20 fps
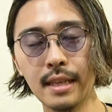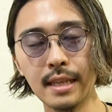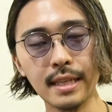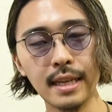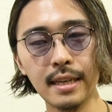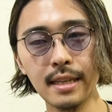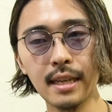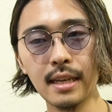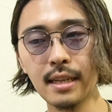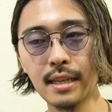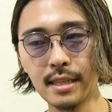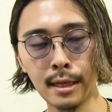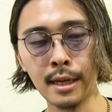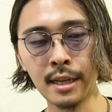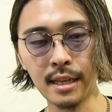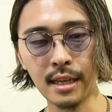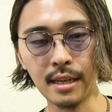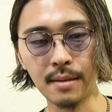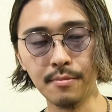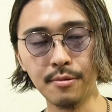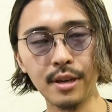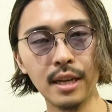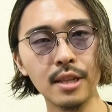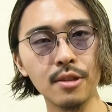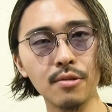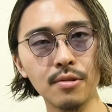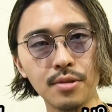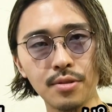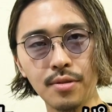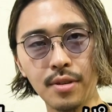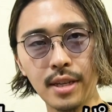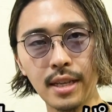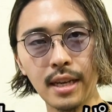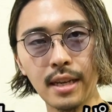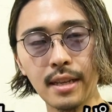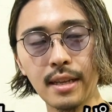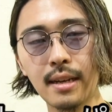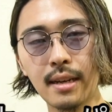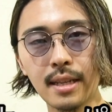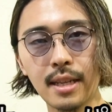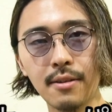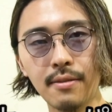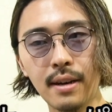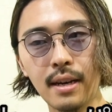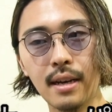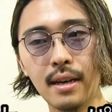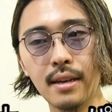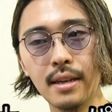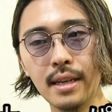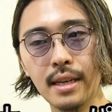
デザイナーになりたい、ブランドを作りたいって方は、